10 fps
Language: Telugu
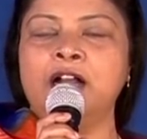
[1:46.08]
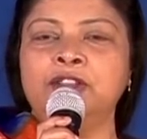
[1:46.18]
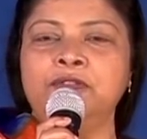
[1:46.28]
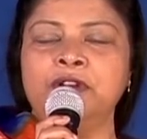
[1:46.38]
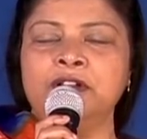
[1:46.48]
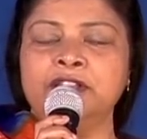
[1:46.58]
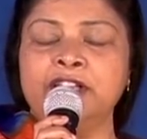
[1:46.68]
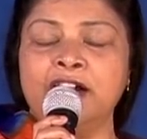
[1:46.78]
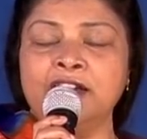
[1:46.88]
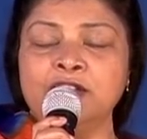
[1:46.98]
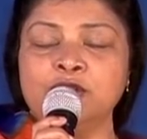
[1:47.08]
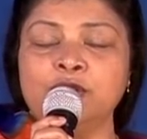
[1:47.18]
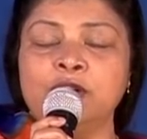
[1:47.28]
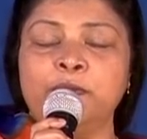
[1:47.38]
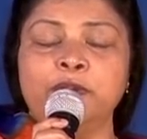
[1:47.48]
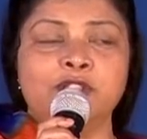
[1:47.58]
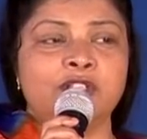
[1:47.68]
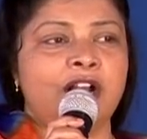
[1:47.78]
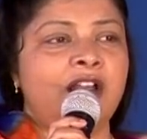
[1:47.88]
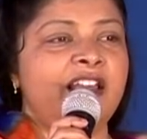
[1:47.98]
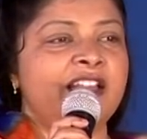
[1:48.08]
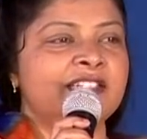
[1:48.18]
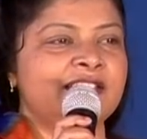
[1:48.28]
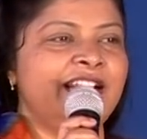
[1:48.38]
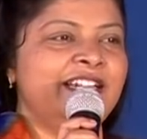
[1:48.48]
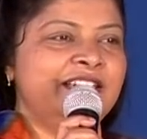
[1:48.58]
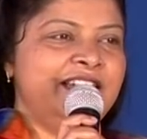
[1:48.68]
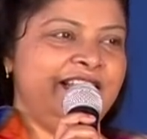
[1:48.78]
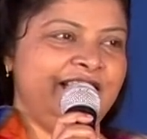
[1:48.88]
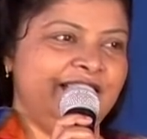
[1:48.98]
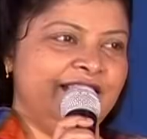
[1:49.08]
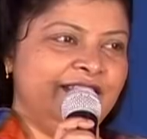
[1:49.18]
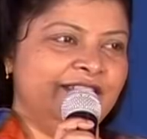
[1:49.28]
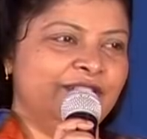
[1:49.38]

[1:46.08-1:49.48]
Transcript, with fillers: అది ధ్యానిస్తున్నప్పుడు చాలా ఎగ్జైటెడ్ అయింది